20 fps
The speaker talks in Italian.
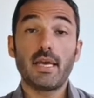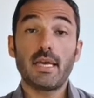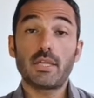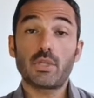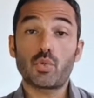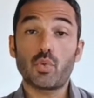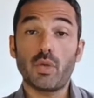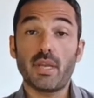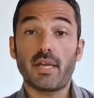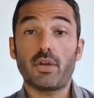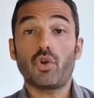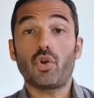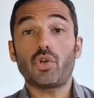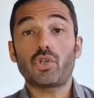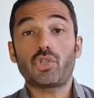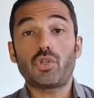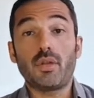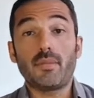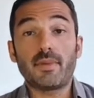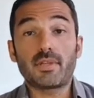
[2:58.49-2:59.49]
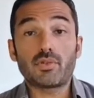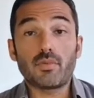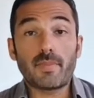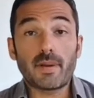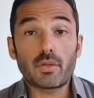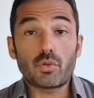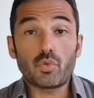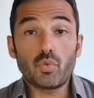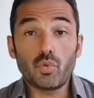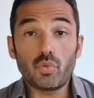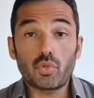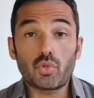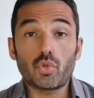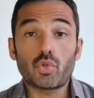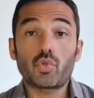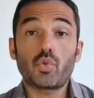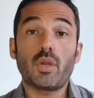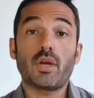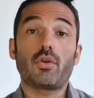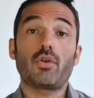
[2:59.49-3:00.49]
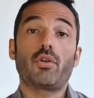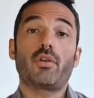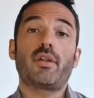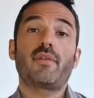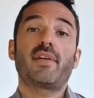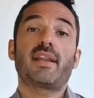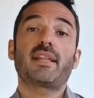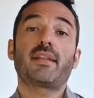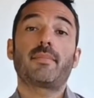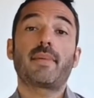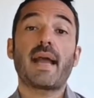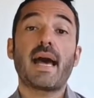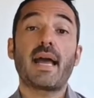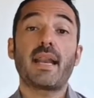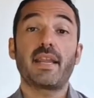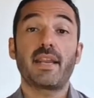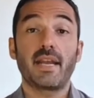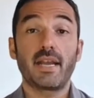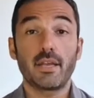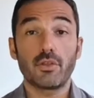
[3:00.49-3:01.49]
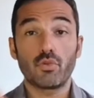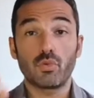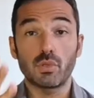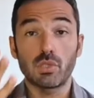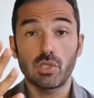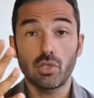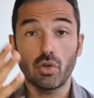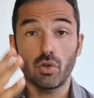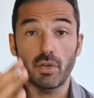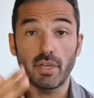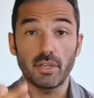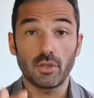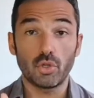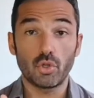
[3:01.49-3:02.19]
sulle costole, ma soprattutto sulla colonna vertebrale, nella giunzione